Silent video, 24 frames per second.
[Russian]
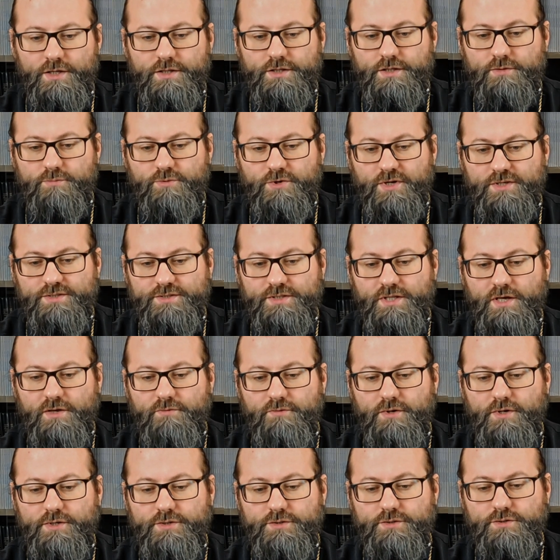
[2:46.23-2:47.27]
не
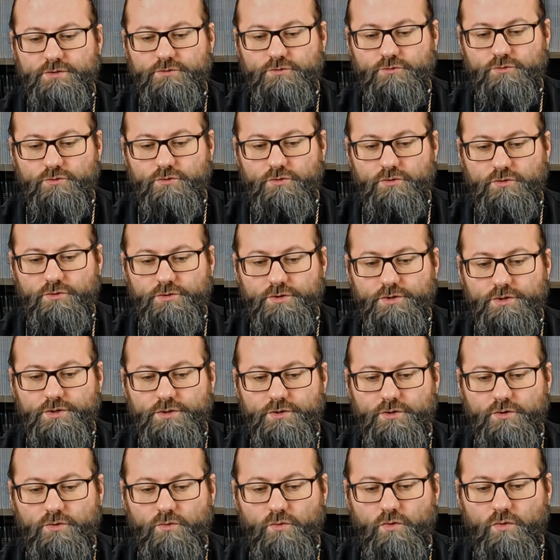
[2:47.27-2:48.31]
прославились, но
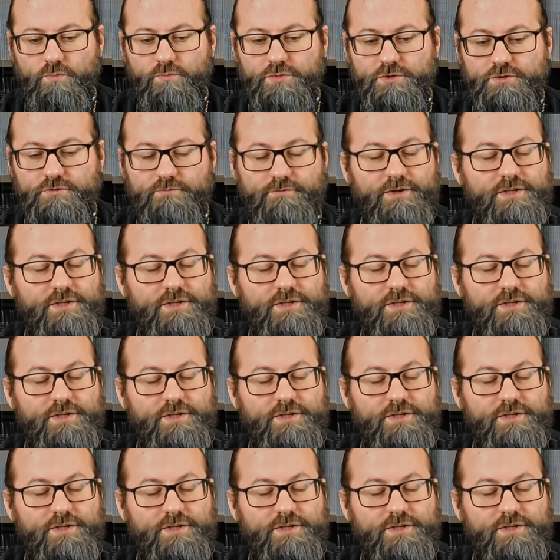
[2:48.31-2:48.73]
их опыт